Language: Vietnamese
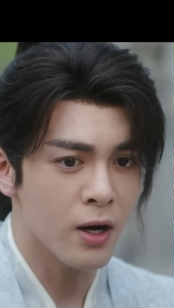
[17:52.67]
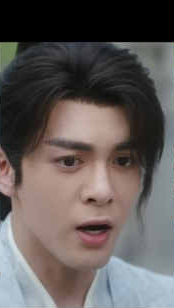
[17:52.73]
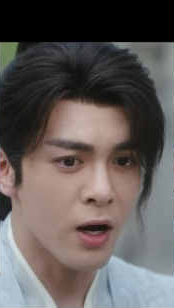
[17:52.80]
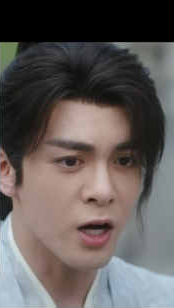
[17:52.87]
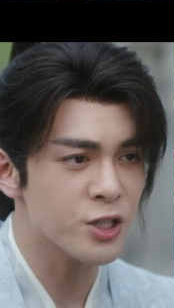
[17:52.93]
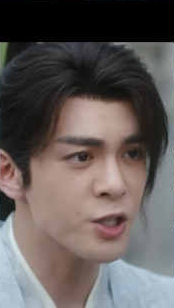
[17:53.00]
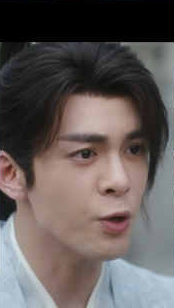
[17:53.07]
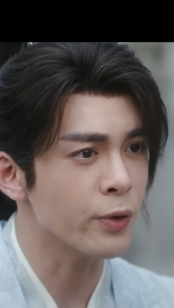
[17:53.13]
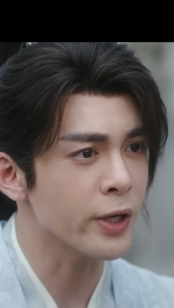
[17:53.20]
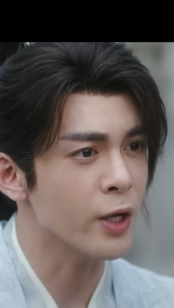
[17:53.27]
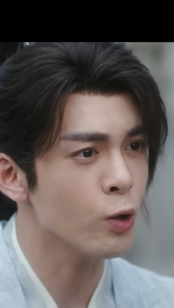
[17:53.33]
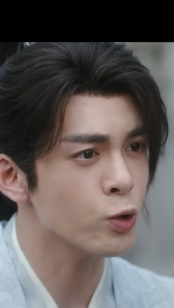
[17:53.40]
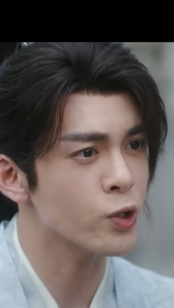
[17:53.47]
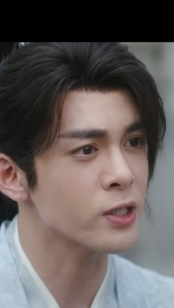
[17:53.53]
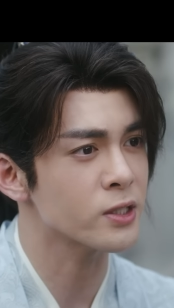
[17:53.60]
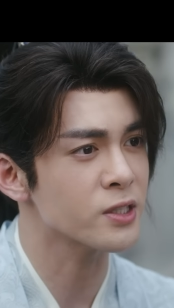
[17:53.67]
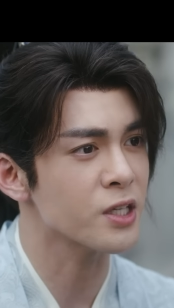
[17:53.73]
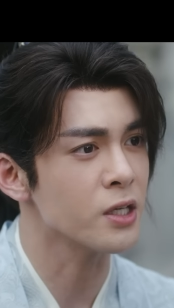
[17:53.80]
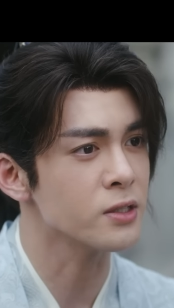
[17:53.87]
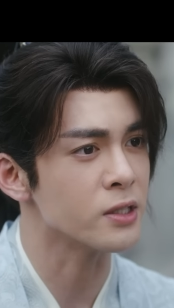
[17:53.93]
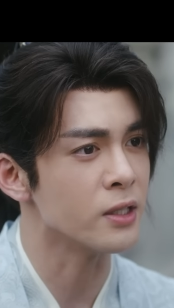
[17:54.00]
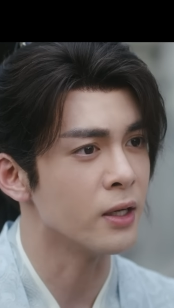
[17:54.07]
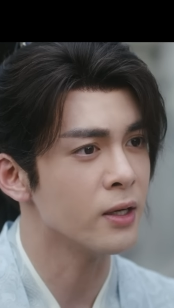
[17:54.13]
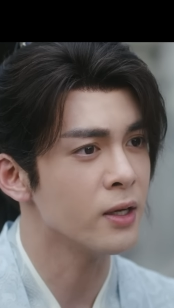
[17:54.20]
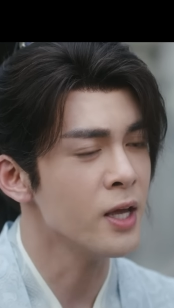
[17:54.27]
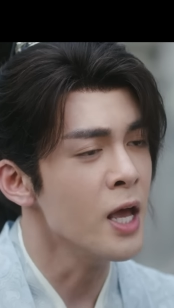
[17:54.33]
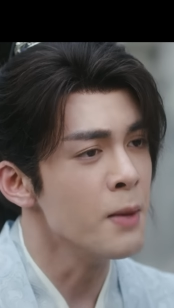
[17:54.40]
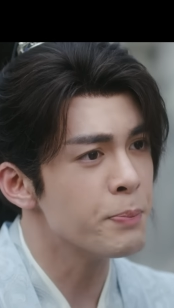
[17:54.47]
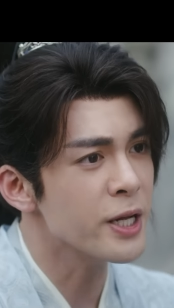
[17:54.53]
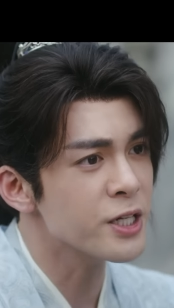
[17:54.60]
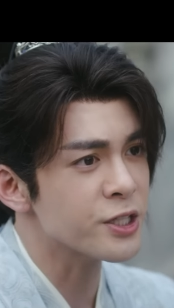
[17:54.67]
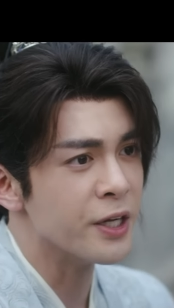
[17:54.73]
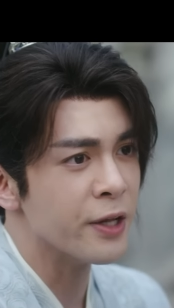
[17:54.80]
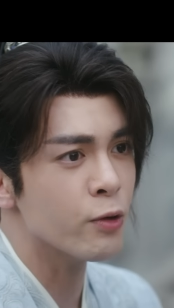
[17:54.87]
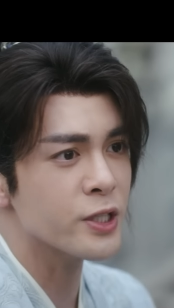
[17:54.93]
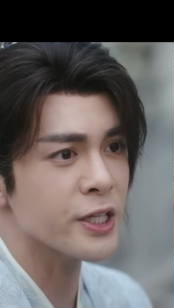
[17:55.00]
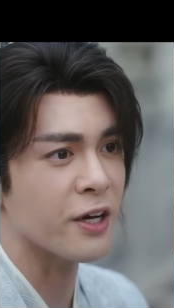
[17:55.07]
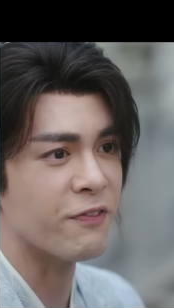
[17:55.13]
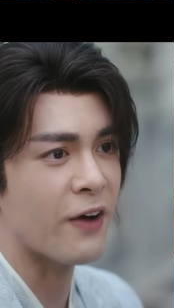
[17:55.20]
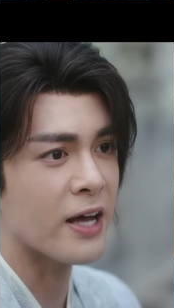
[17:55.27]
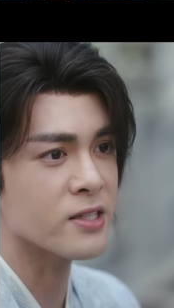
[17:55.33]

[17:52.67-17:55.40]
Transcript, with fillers: cho đồ đệ, mà muốn truyền lại cho đứa con riêng sáu